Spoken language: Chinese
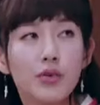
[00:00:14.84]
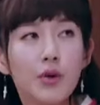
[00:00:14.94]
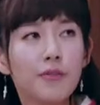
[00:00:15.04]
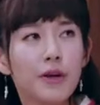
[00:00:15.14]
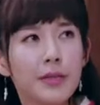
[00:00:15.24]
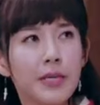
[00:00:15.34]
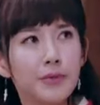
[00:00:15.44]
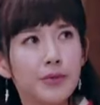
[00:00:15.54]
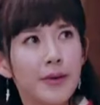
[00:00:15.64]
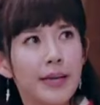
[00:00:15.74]
而他也继
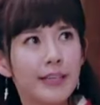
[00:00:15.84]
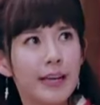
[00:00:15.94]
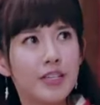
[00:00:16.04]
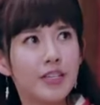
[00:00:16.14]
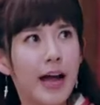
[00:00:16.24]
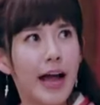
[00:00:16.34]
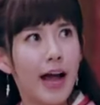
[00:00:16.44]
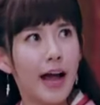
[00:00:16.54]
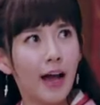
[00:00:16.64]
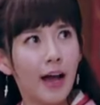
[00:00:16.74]
承了曾小贤的
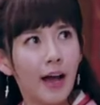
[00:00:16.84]
剑